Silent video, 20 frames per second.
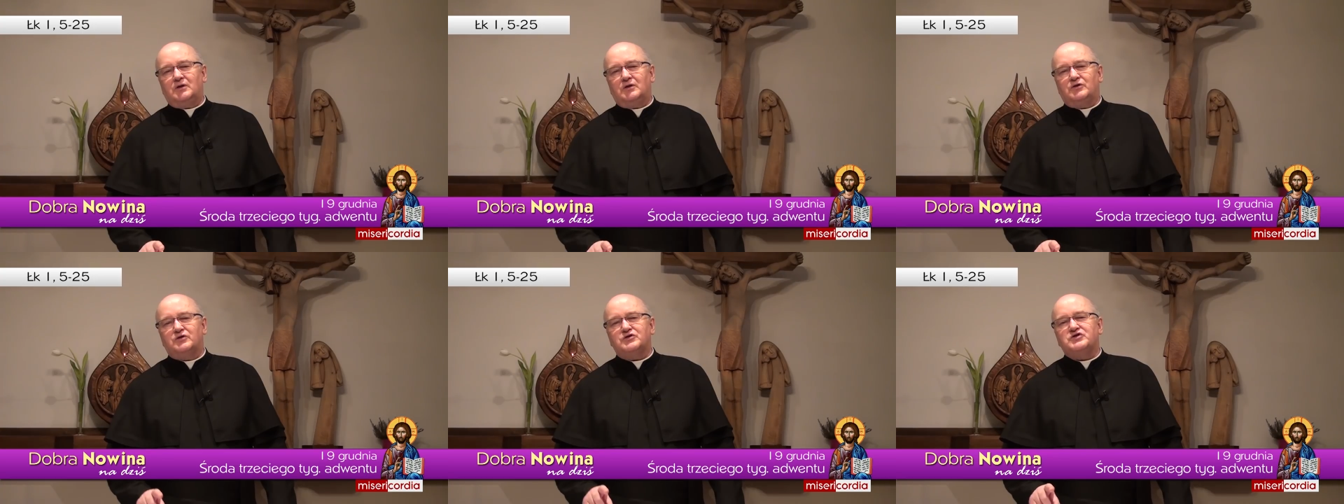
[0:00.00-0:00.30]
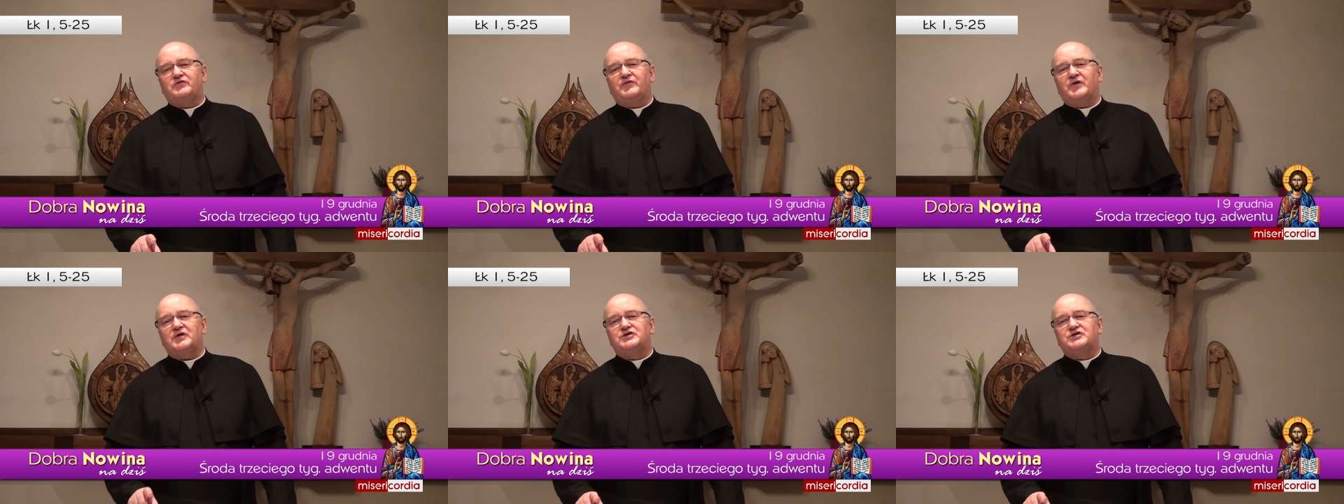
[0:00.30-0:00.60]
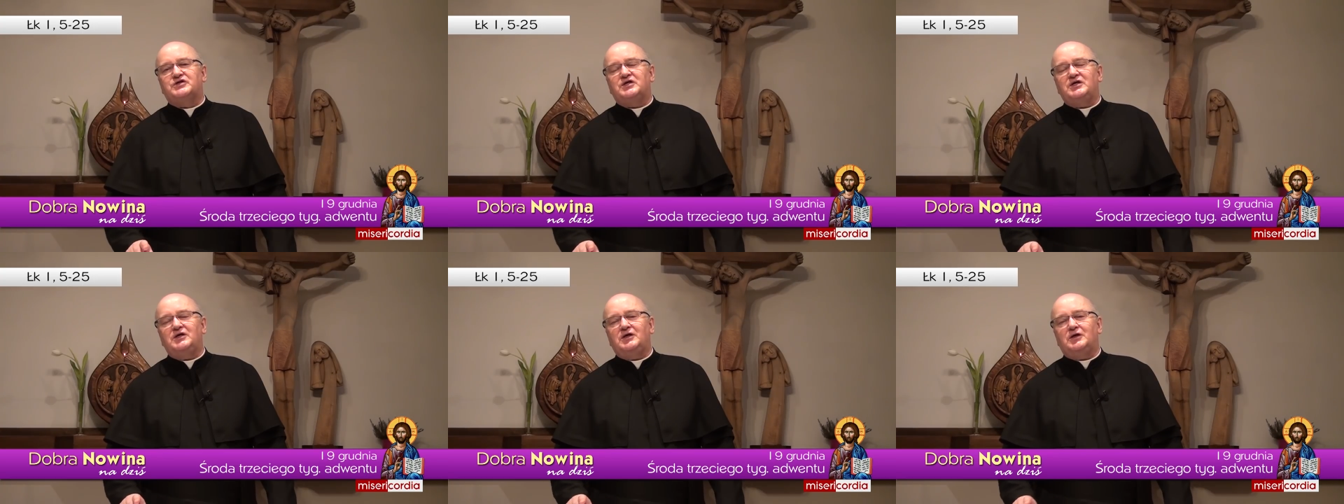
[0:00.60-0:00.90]

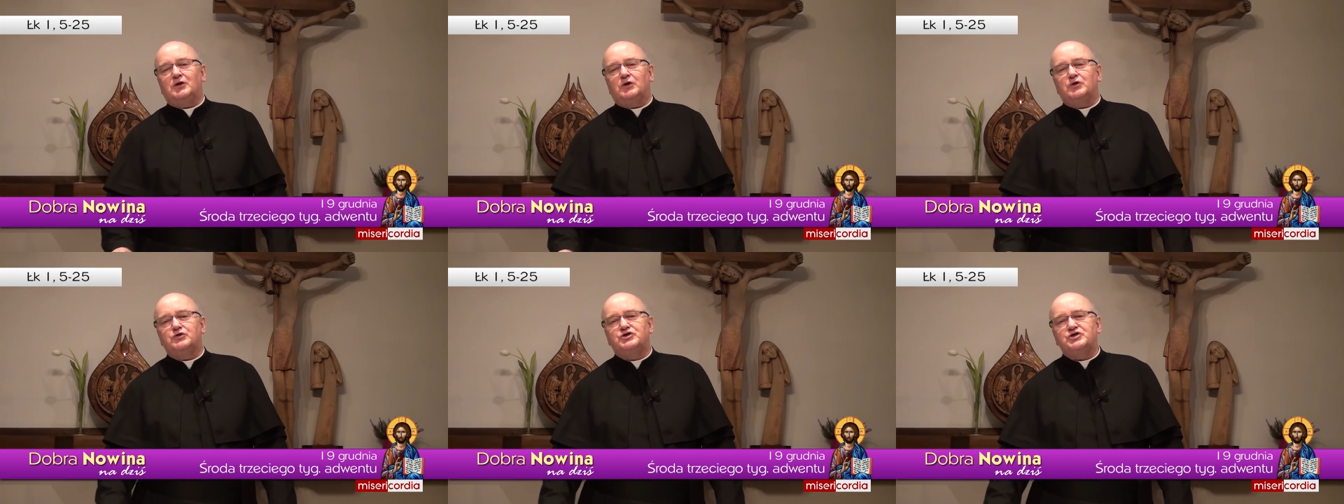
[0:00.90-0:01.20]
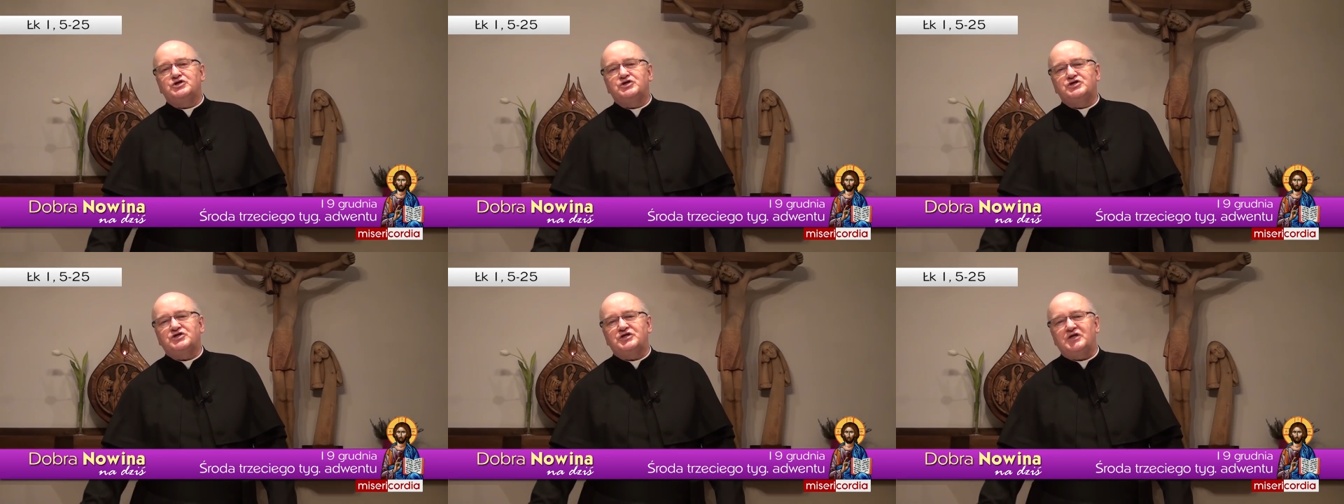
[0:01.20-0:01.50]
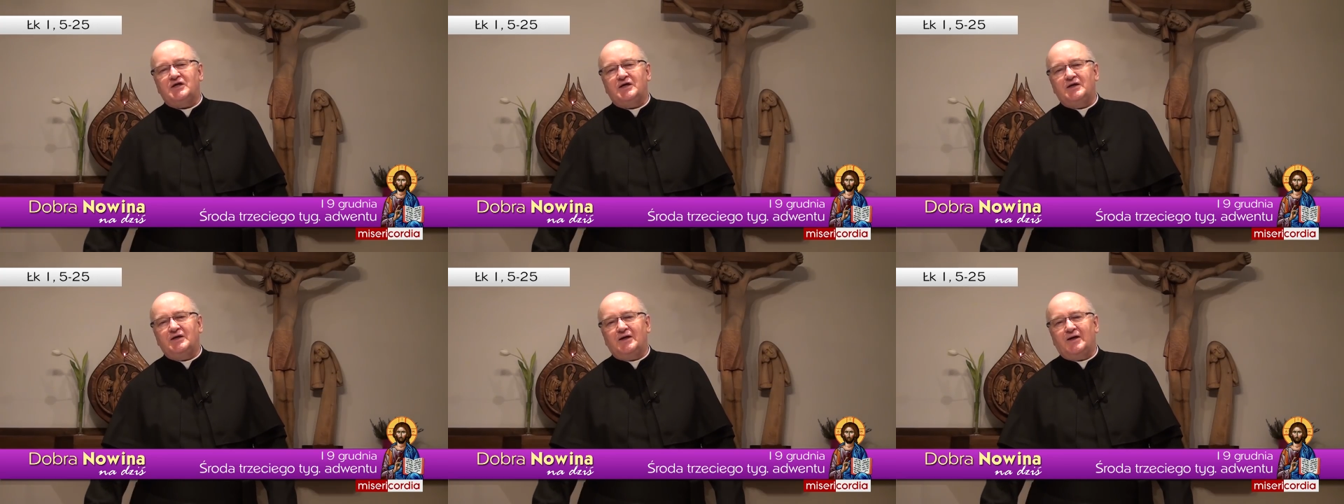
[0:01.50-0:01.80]
doświadczenie
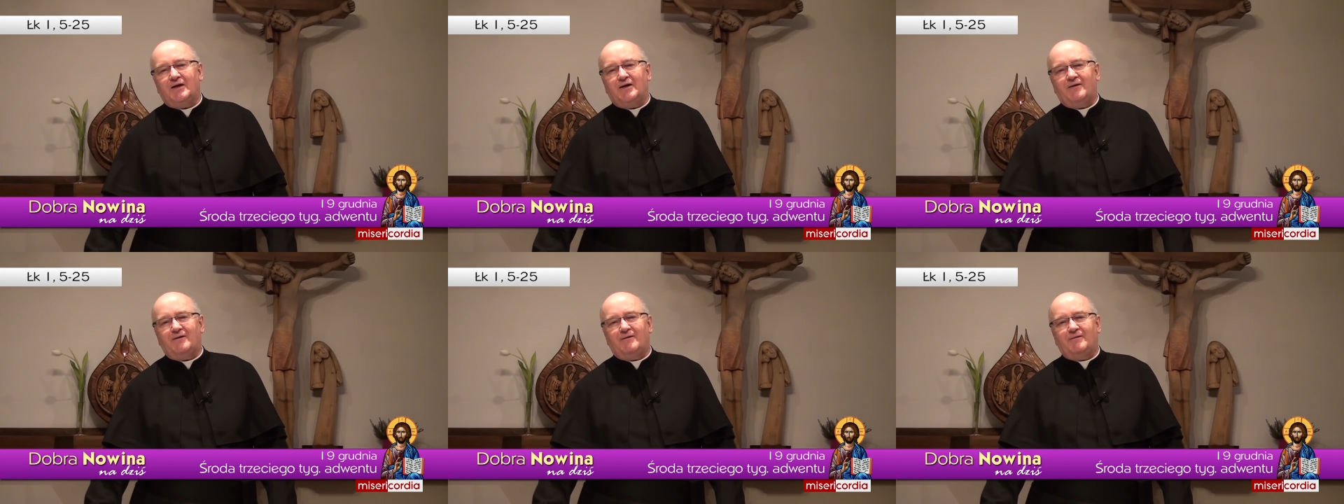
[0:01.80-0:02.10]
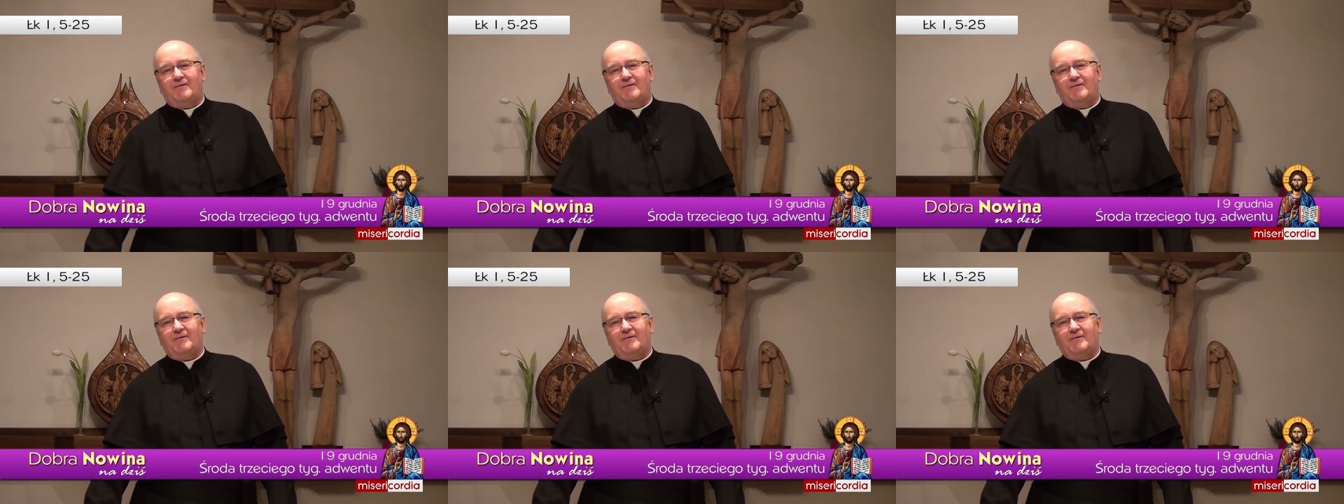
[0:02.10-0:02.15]
oczyszczenia.